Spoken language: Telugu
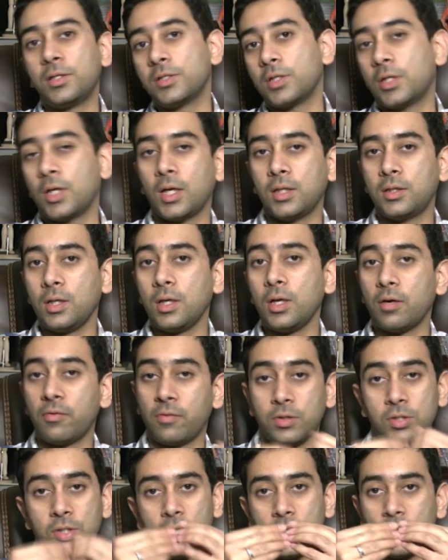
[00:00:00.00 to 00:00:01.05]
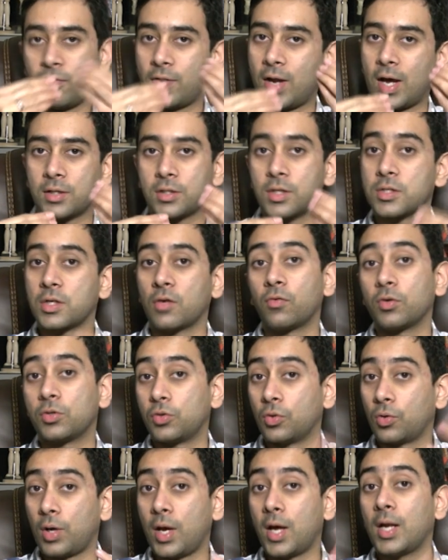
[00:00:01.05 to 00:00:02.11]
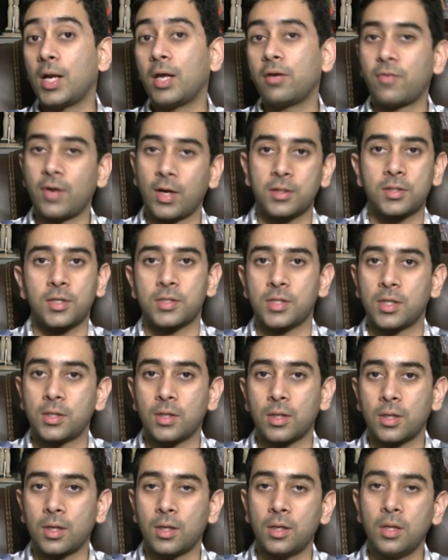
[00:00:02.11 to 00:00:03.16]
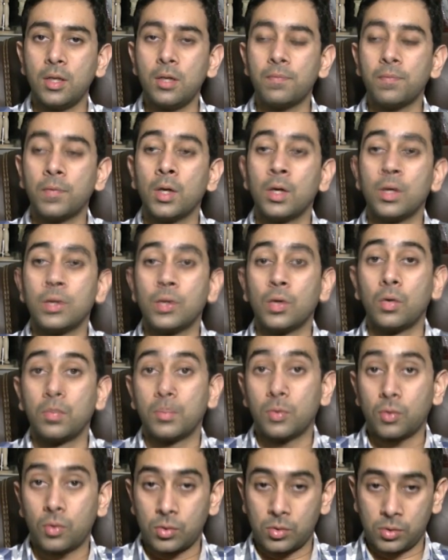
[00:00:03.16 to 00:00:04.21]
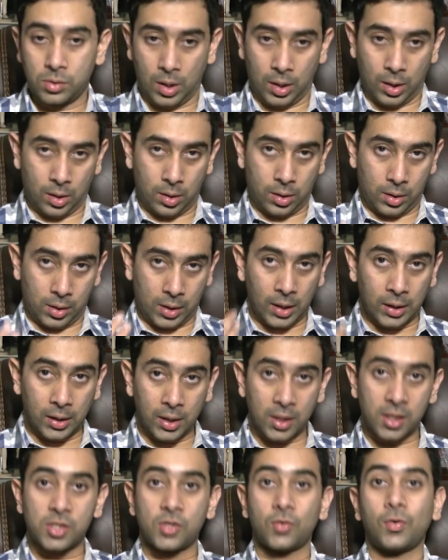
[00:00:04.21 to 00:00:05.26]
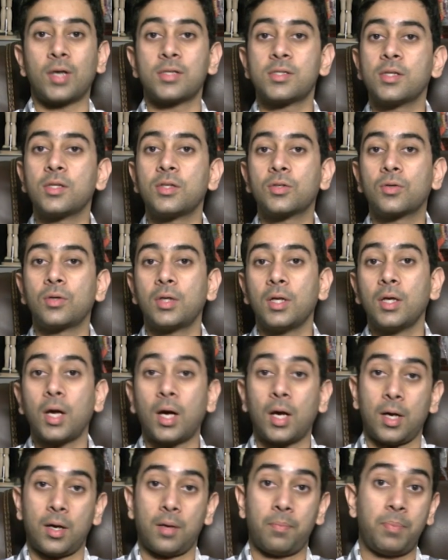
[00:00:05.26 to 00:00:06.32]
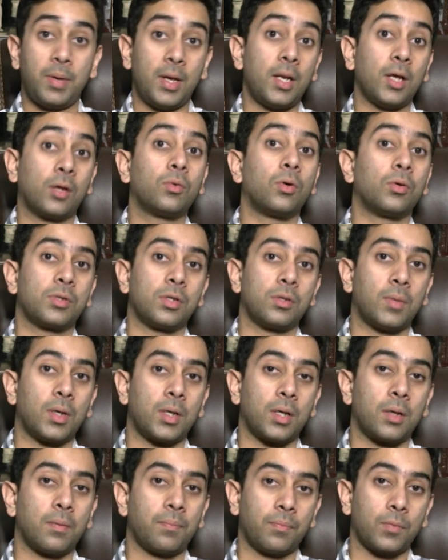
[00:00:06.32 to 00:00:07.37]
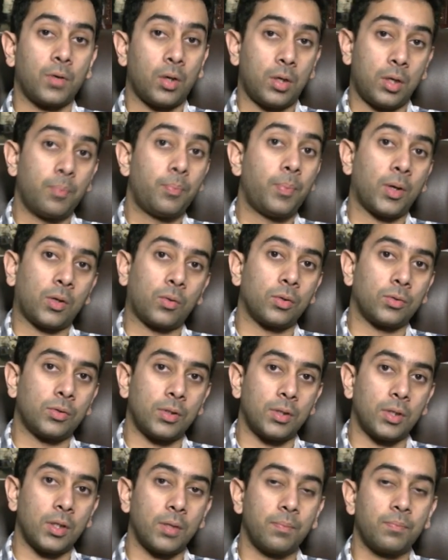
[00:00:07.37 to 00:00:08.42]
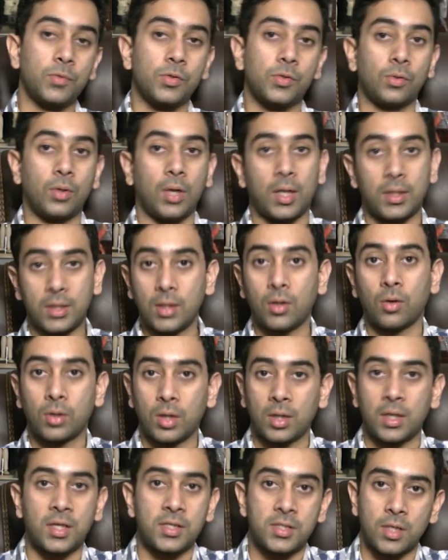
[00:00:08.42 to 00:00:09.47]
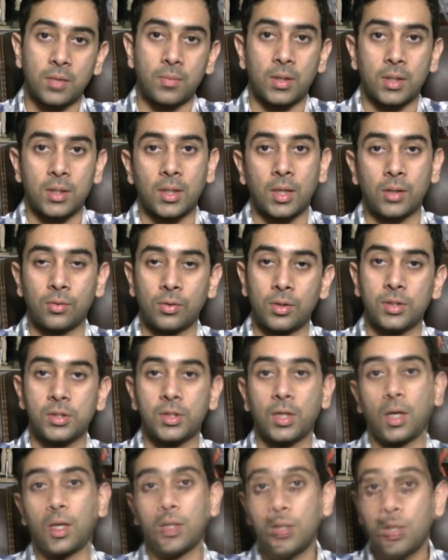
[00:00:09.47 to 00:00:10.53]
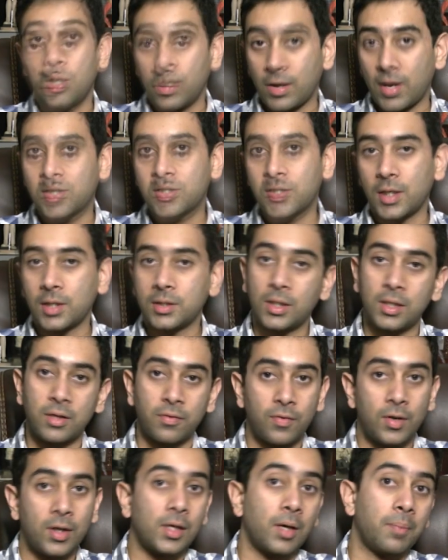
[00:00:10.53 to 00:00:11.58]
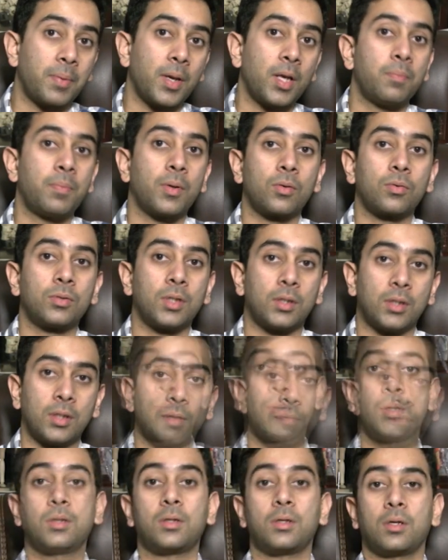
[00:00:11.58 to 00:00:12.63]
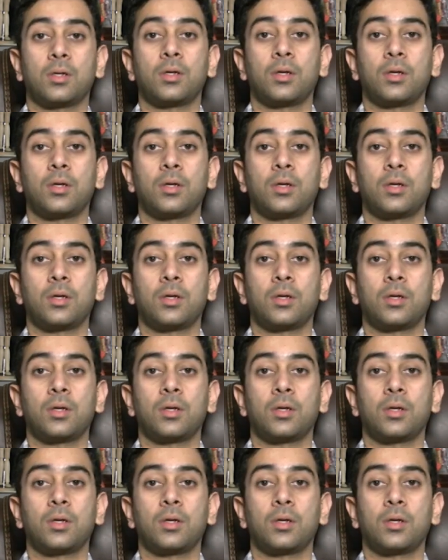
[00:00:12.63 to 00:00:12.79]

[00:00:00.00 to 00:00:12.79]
ఇంజరీ అయితే చిన్న ఫ్రాక్చర్స్ అవ్వచ్చు హెయిర్ లైన్ ఫ్రాక్చర్స్ అంటారు దాన్ని సో మీరు గట్టిగా శ్వాస తీసుకుంటే ఆ పెయిన్ ఎక్కువ అవుతుంది అనమాట నొప్పి ఎక్కువ అవుతుంది సో అది ఒక టెస్ట్ అనమాట దాని గురించి అది ఫ్రాక్చర్ అయితే డెఫినెట్గా పెయిన్ పెరుగుతుంది పెద్ద